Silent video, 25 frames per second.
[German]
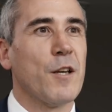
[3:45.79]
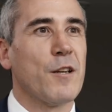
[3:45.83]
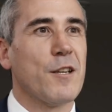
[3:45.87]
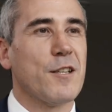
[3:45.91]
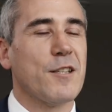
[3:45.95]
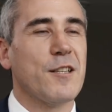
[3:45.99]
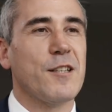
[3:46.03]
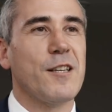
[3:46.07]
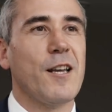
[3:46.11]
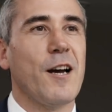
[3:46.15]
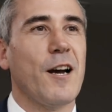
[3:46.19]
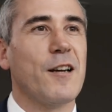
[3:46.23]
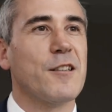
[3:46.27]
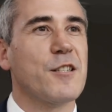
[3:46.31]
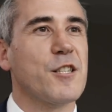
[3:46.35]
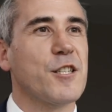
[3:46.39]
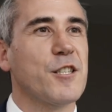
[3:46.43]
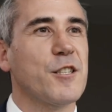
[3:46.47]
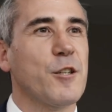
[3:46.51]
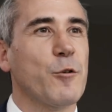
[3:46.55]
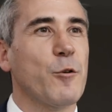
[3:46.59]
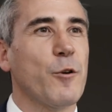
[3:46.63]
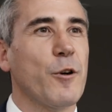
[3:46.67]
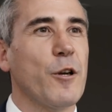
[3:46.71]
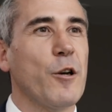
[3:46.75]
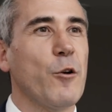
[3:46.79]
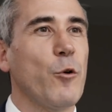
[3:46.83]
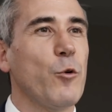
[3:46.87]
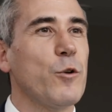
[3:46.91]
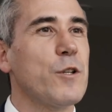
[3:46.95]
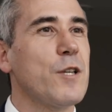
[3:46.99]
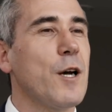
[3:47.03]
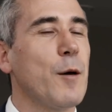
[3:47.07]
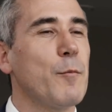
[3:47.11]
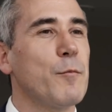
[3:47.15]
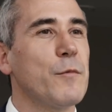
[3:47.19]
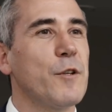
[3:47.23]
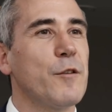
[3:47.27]
dass sich die Anstrengungen gelohnt
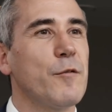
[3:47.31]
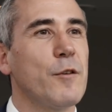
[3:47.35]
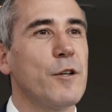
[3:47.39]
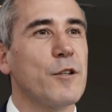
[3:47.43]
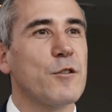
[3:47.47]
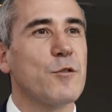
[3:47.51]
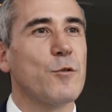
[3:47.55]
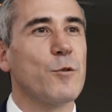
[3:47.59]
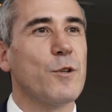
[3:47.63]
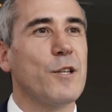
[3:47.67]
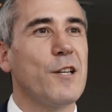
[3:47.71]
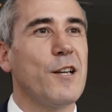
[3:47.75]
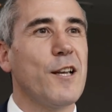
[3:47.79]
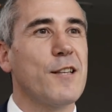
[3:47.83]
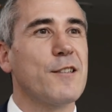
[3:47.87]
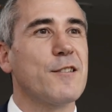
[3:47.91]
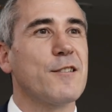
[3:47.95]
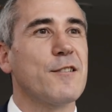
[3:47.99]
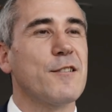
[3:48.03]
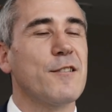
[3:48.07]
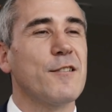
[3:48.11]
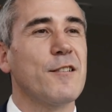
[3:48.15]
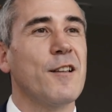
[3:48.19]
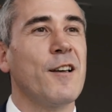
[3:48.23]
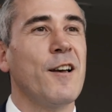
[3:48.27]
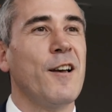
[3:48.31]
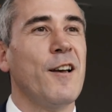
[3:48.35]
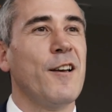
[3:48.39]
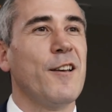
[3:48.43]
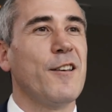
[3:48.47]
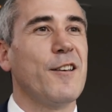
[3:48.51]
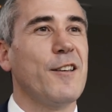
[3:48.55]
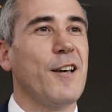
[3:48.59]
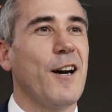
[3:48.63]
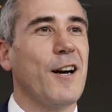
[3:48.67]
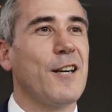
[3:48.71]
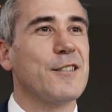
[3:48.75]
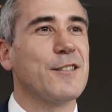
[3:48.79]
haben, die wir so die letzten
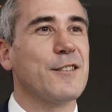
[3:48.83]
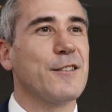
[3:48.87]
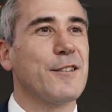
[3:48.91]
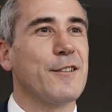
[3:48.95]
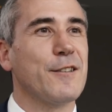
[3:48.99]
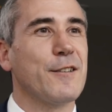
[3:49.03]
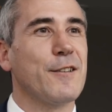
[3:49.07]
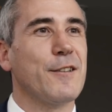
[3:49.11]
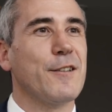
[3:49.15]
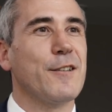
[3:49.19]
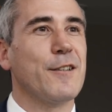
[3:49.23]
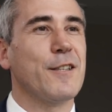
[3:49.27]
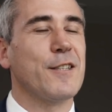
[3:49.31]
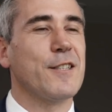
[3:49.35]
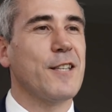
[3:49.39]
Jahre äh,